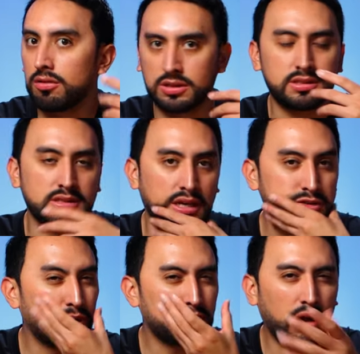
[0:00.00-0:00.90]
O sea, si se
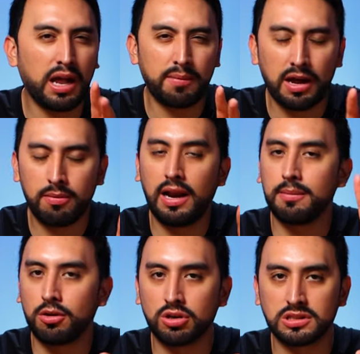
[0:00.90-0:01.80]
rasuran toda la barba, a lo
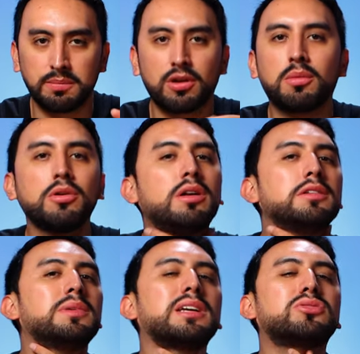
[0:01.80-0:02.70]
mejor sí. Pero como yo no
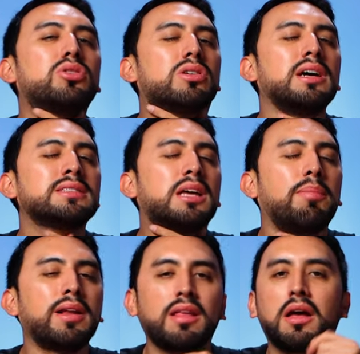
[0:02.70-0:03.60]
me rasuro esta
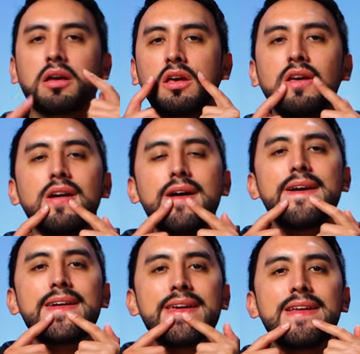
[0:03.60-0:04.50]
parte de aquí
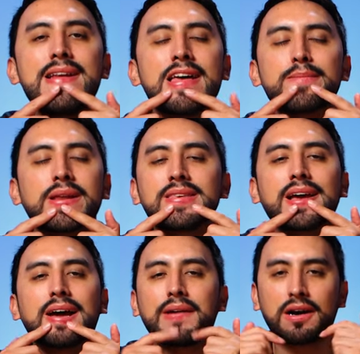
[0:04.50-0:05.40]
y las partes de
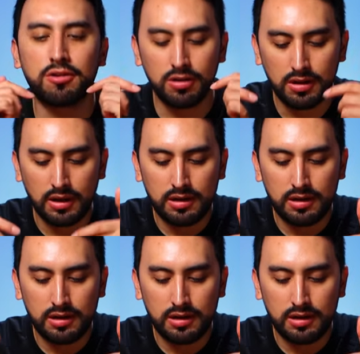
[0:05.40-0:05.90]
acá abajo,